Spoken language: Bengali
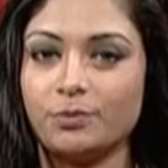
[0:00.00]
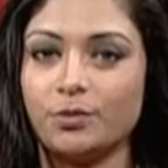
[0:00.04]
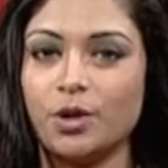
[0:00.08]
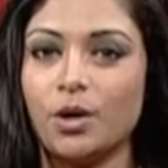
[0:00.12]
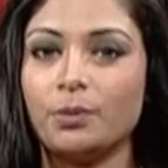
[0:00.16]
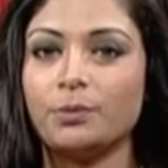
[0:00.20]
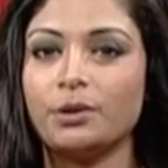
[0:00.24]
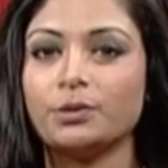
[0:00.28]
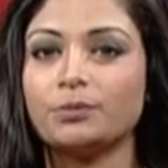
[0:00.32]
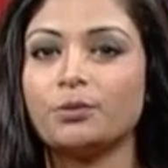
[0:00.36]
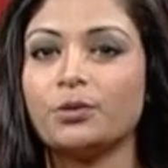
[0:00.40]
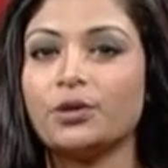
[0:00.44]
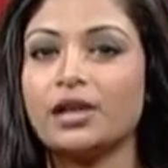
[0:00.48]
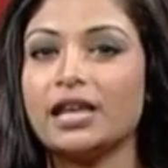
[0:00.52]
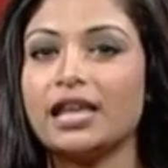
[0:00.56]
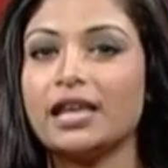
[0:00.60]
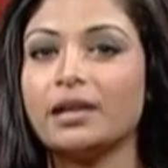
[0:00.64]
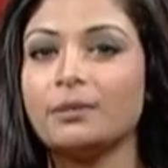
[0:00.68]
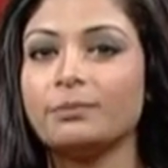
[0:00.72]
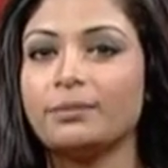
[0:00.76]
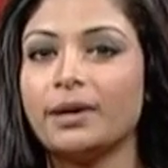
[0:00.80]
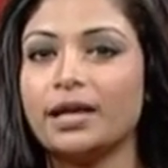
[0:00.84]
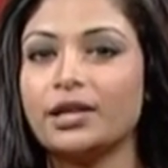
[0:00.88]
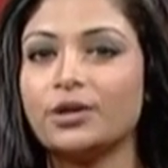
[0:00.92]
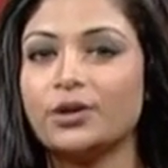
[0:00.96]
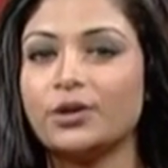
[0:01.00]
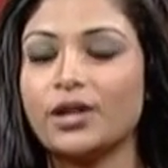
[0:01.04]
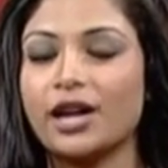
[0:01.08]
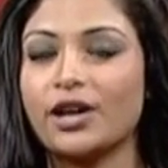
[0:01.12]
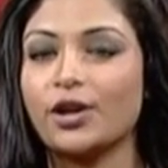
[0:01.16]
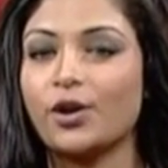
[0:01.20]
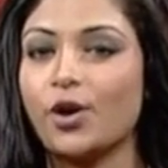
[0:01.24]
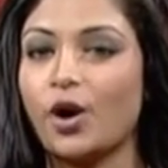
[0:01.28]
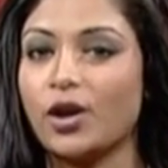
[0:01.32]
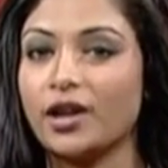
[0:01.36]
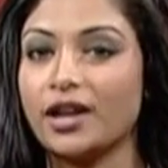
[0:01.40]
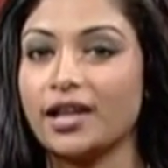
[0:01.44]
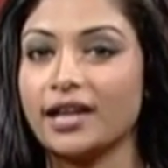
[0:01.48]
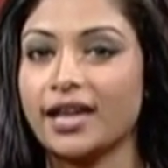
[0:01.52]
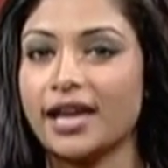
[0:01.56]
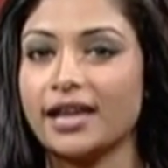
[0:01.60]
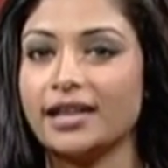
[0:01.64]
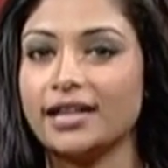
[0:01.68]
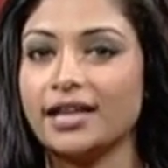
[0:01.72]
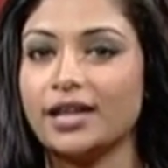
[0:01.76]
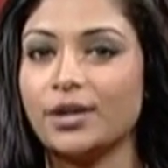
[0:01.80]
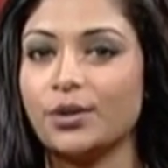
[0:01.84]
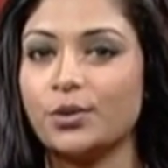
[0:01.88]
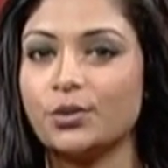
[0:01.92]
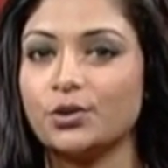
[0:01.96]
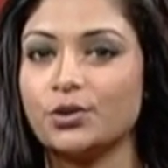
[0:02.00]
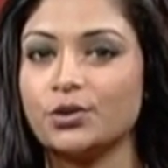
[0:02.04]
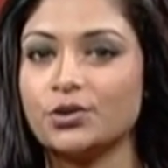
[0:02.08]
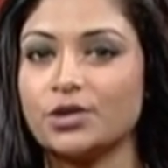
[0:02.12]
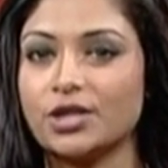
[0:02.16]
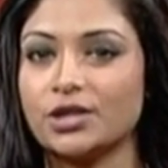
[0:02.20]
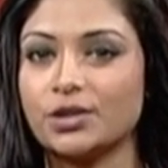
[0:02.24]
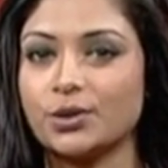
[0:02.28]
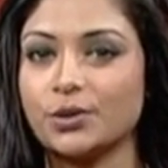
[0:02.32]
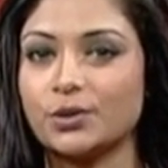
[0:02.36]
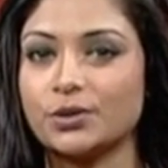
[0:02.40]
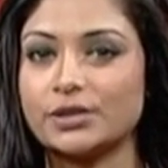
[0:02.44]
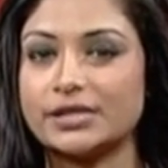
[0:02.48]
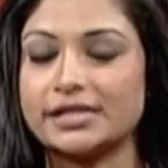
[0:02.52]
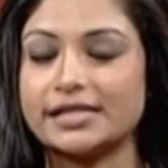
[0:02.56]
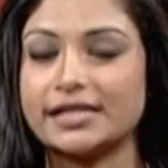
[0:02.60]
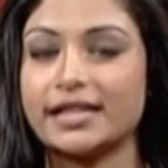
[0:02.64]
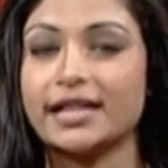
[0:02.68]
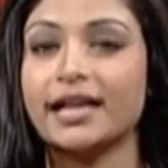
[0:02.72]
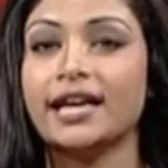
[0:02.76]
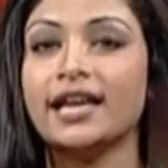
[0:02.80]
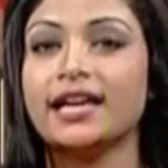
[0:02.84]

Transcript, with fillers: মোহাম্মদপুর ইকবাল রোডের কলাকেন্দ্রে অনুষ্ঠিত হচ্ছে